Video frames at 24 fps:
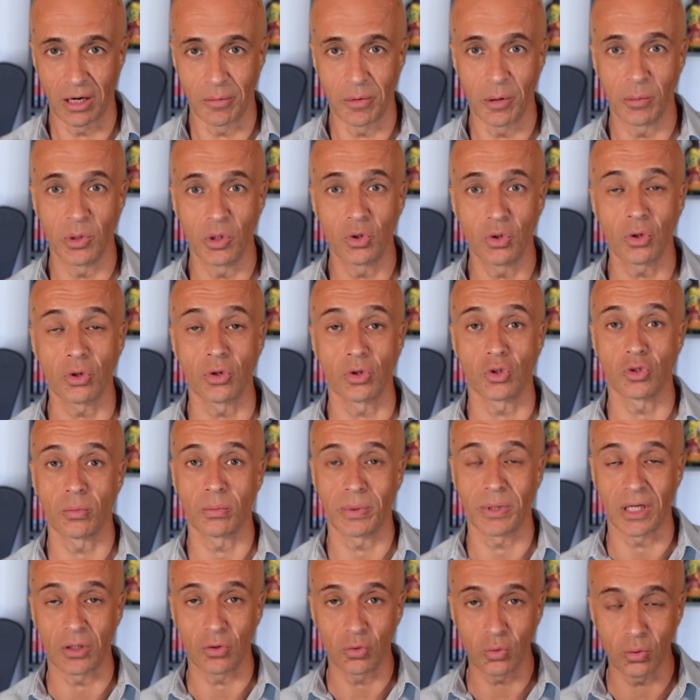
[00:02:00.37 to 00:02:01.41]
che abbiamo intorno,
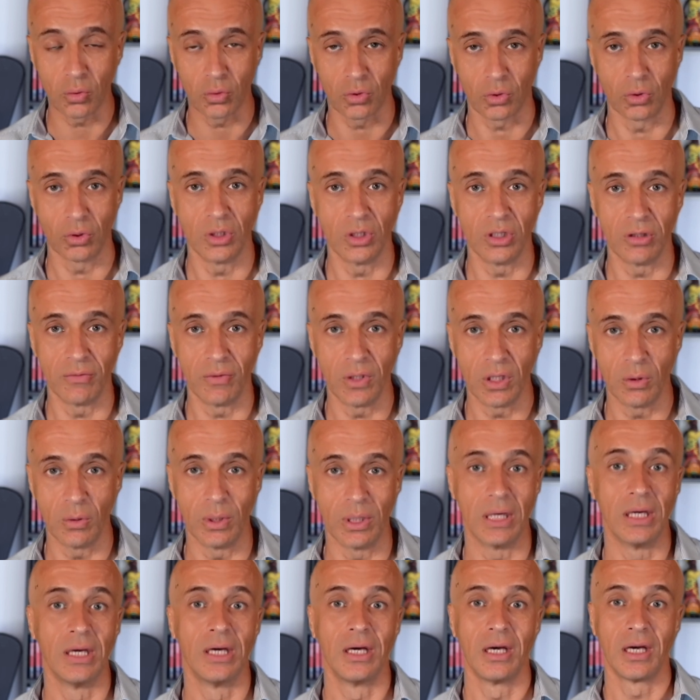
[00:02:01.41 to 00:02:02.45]
soprattutto gli individui
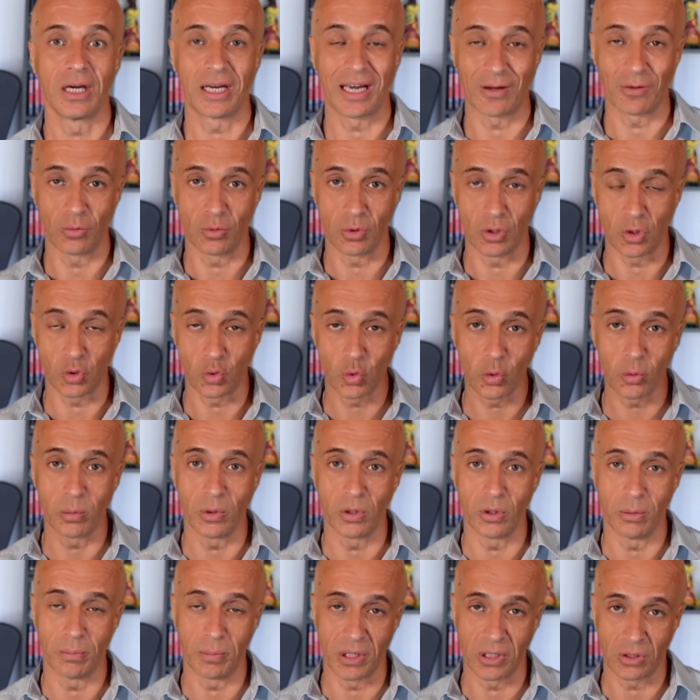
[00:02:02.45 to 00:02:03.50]
che hanno un disturbo
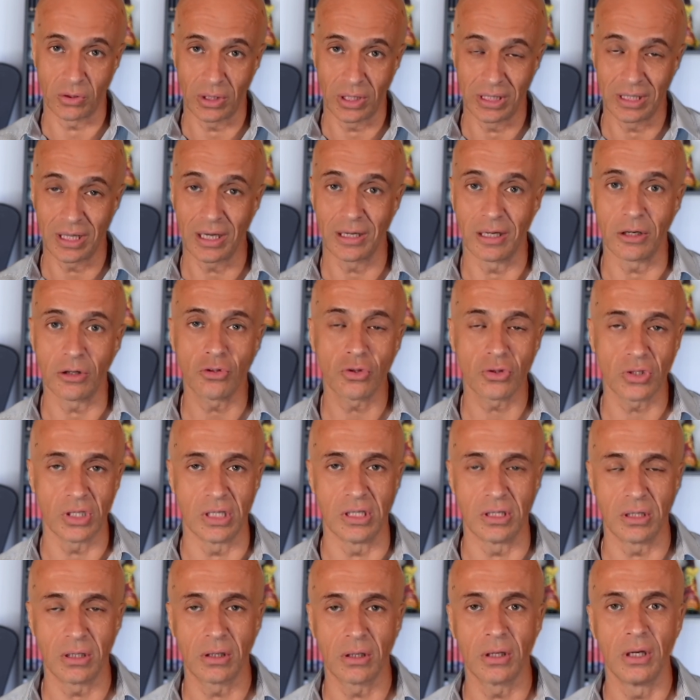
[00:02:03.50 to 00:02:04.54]
di personalità
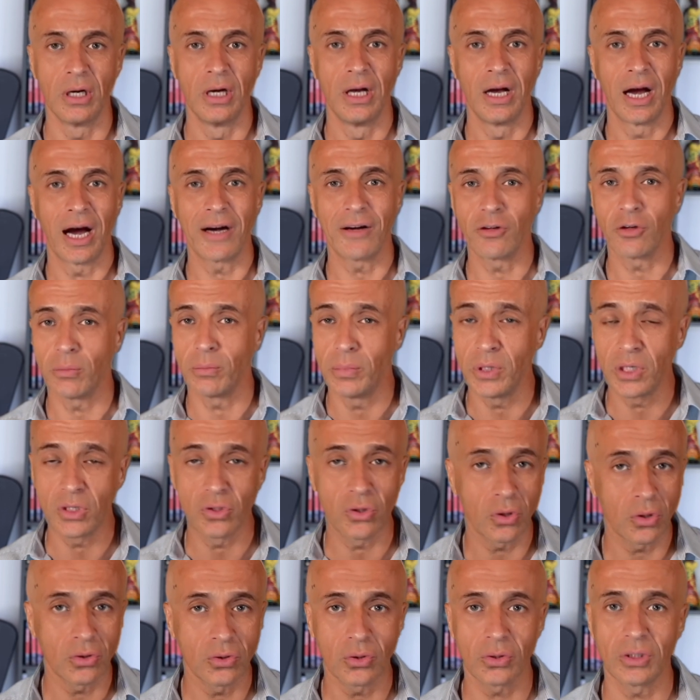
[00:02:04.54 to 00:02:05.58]
narcisistico, hanno
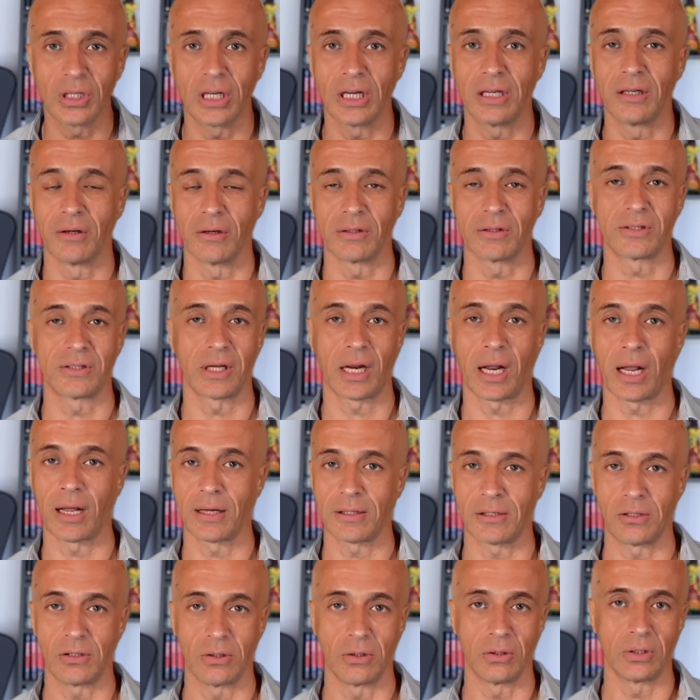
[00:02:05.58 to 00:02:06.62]
bisogno delle nostre
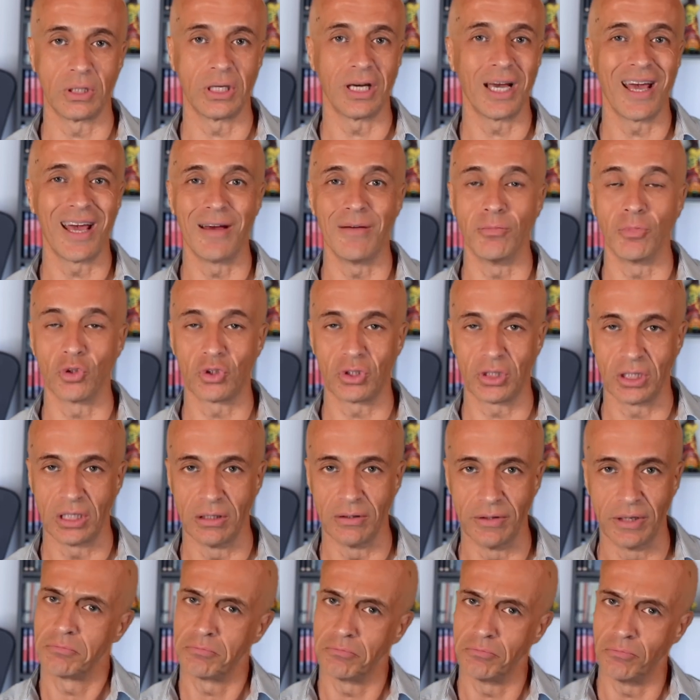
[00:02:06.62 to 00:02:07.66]
reazioni
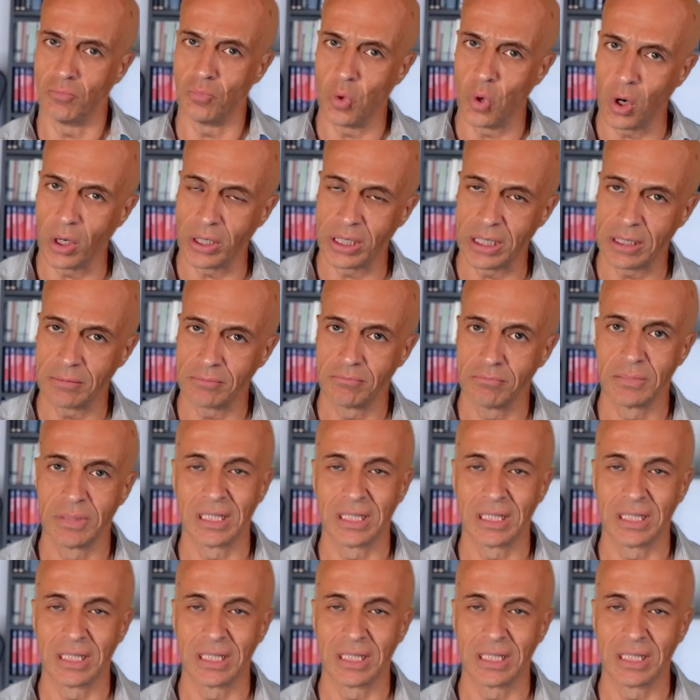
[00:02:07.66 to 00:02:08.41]
emotive. Buone?